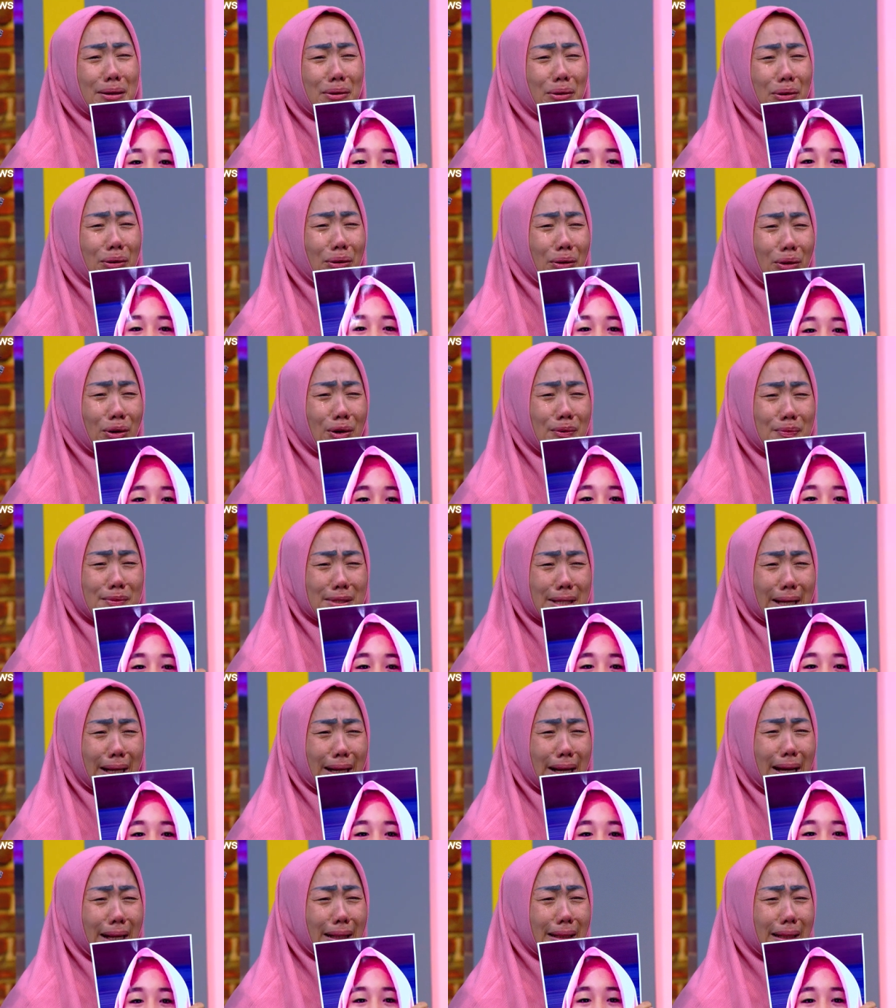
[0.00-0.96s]
hukum
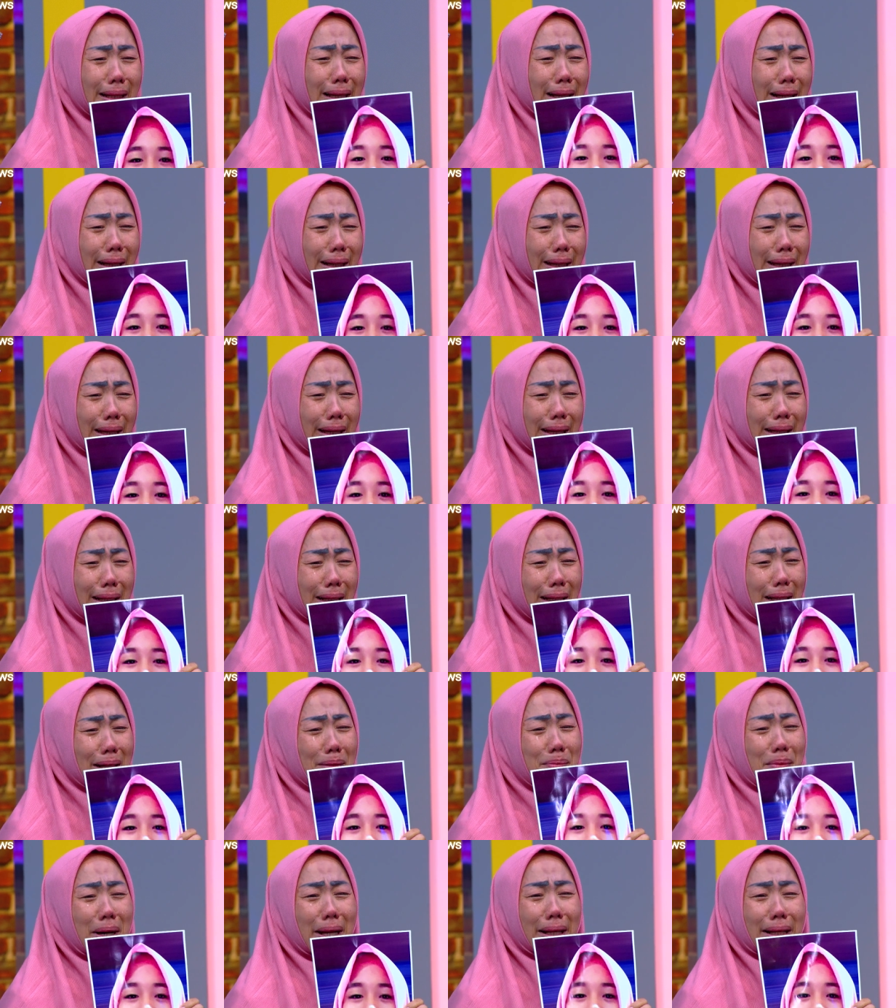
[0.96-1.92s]
saya datengin.
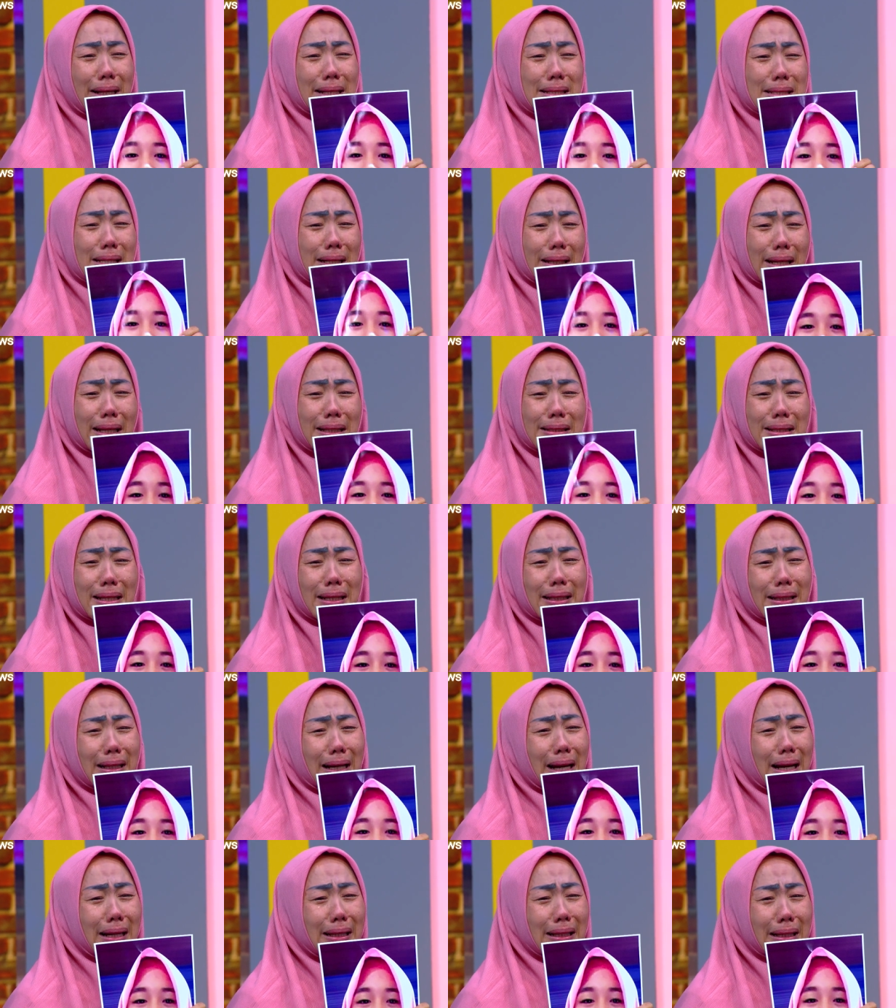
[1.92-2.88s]
Kemarin Senin saya
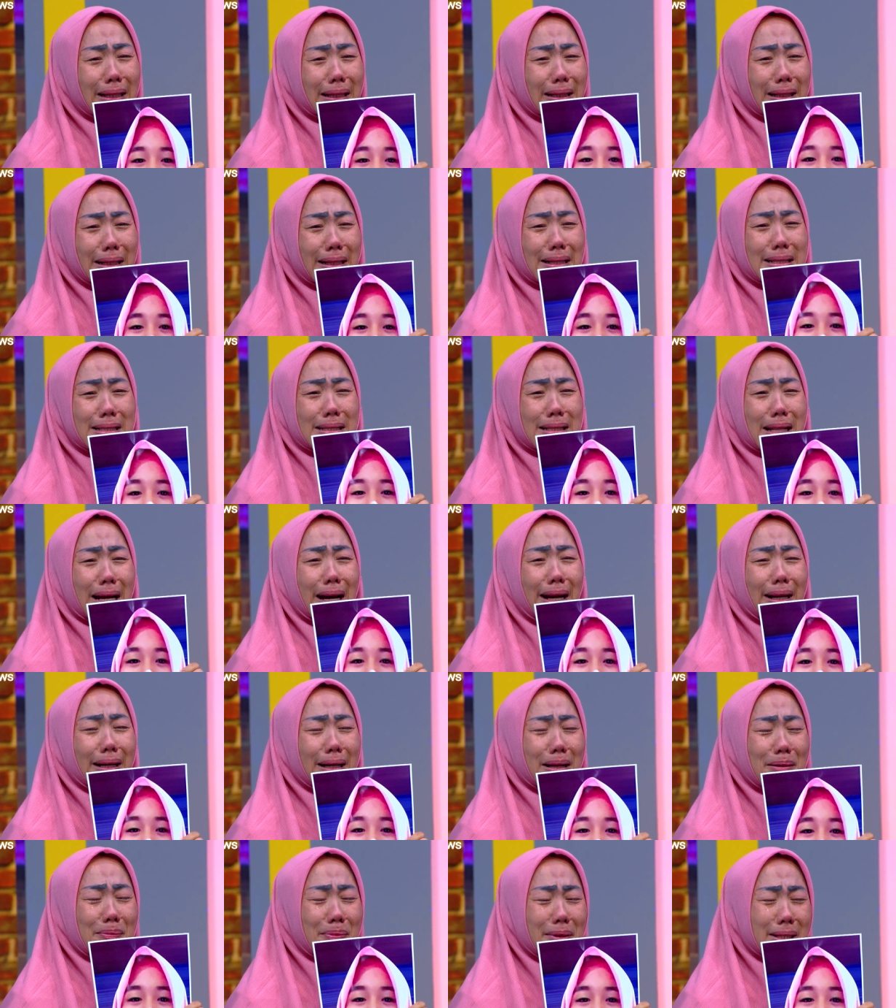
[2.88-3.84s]
terakhir ke
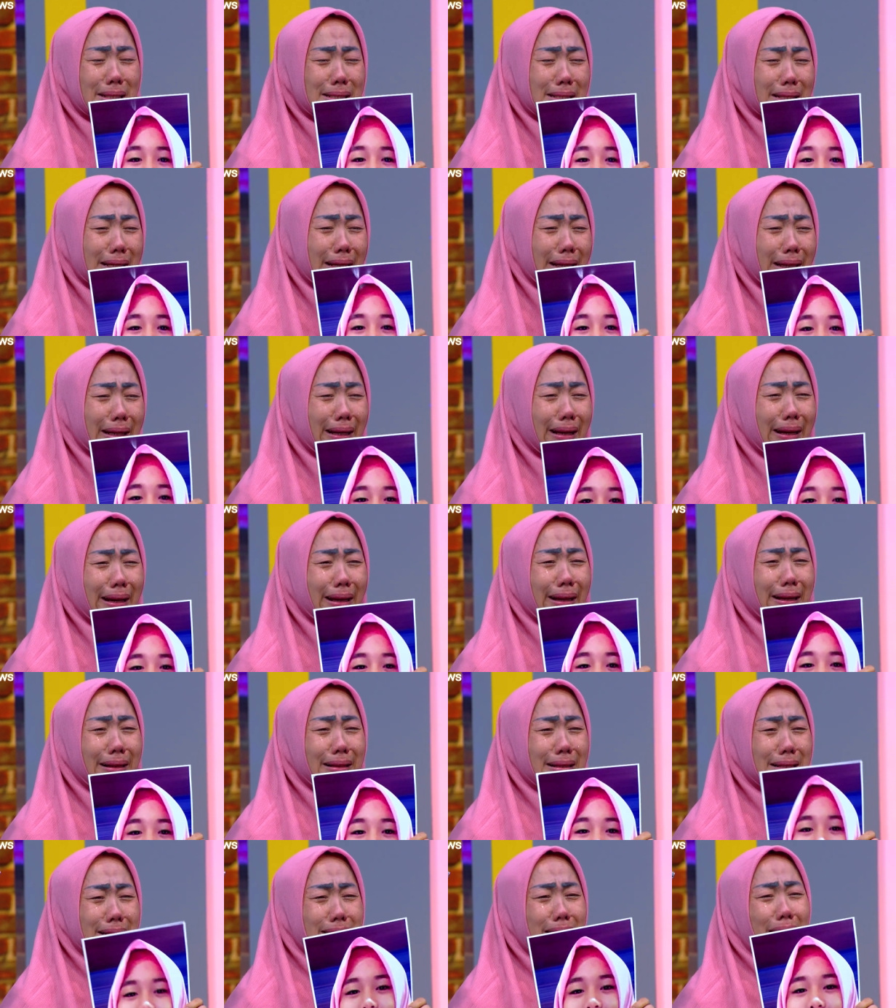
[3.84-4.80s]
Istana Presiden.
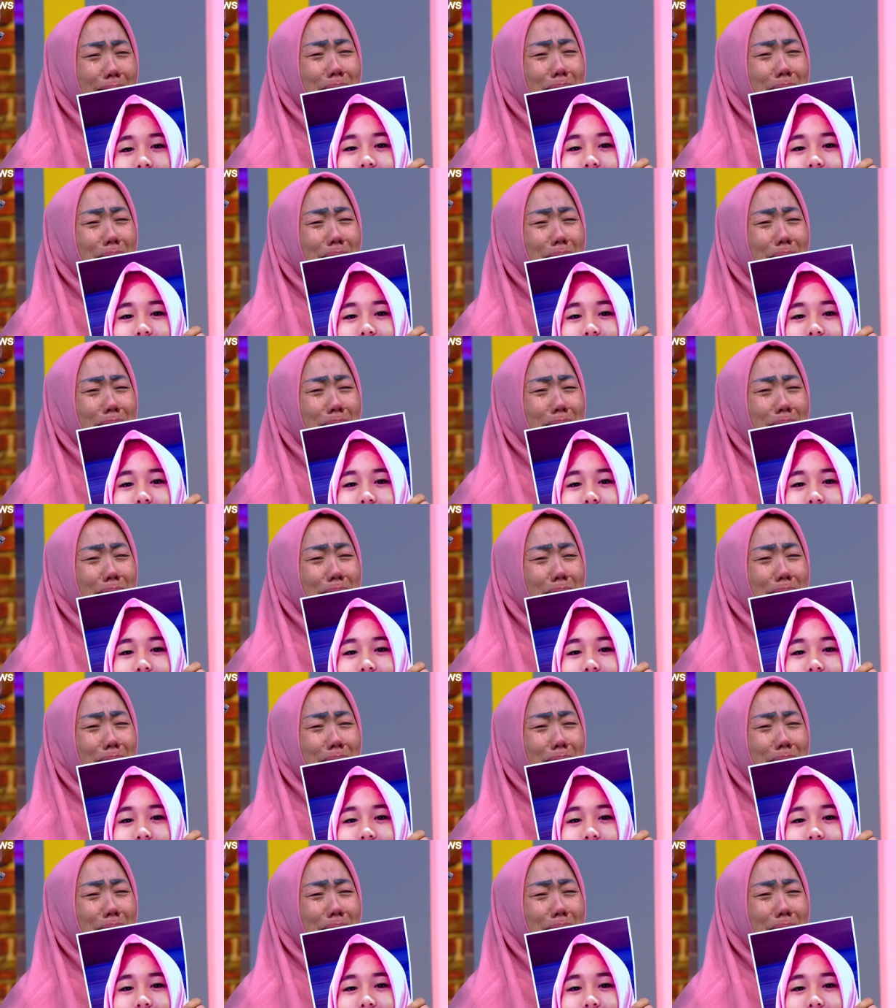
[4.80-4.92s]
Ke, saya